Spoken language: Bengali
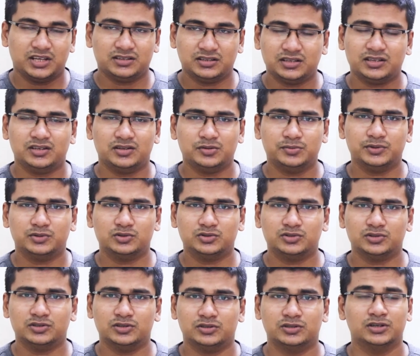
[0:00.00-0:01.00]
আই থিঙ্ক ইল বি গুড
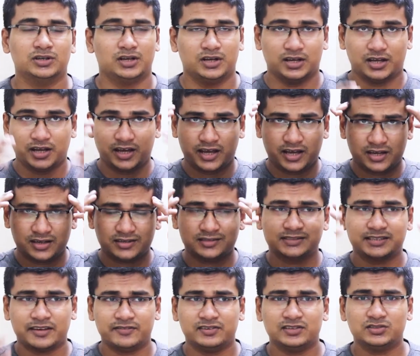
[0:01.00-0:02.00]
টু গো অ্যান্ড
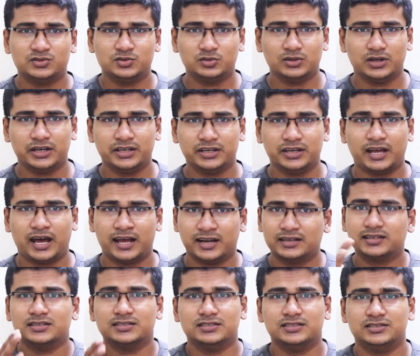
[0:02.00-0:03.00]
সেভেন জুলাই
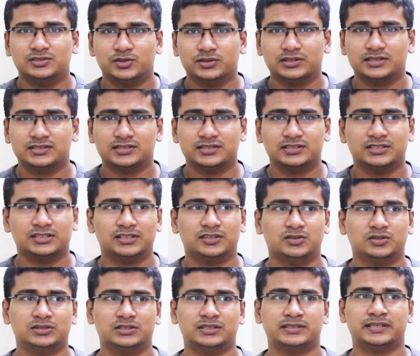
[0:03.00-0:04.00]
আরেকটা জিনিস হইতেছে সেটা
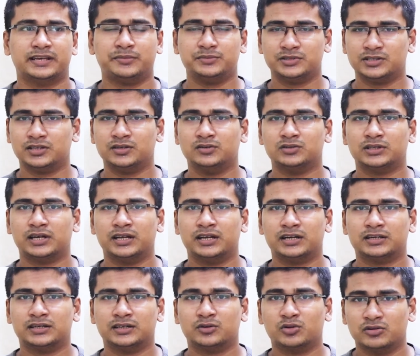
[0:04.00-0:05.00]
হচ্ছে স্যামসাংও তার
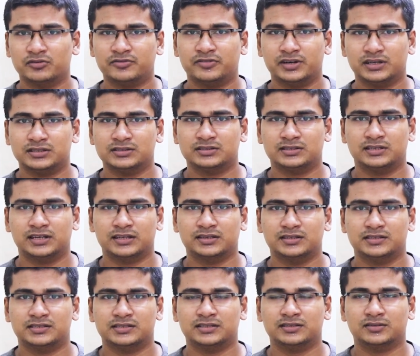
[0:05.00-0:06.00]
একটা কনফারেন্স ডাক
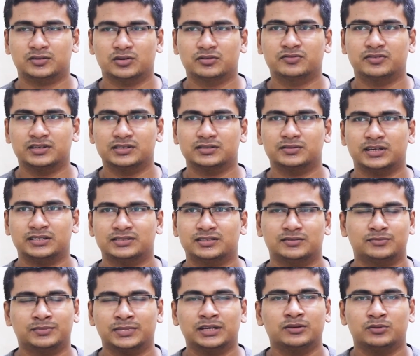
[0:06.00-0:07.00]
দিছে কনফারেন্স অ্যাজ
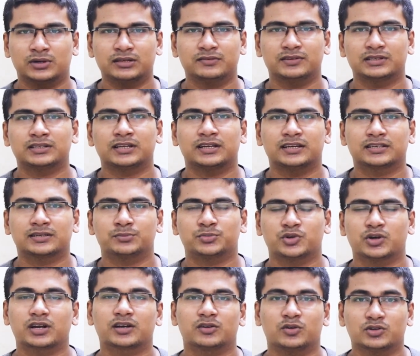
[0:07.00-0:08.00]
ইন মানে হোয়াট এভার তার একটা
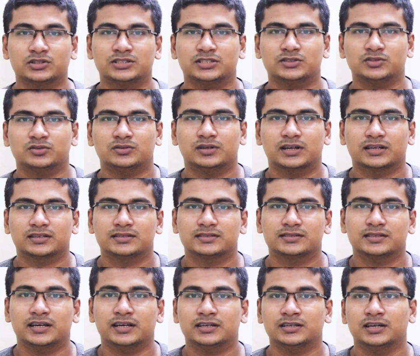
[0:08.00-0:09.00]
প্রোডাক্ট লঞ্চের জন্য ডাক
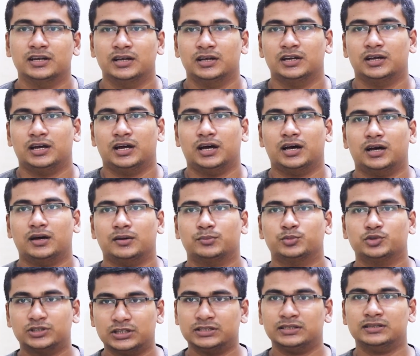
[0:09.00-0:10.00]
দিছে অ্যান্ড
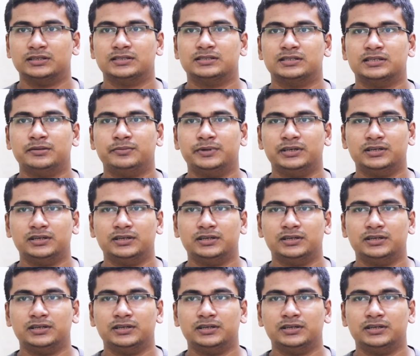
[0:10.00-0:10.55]
বুঝা যাইতেছে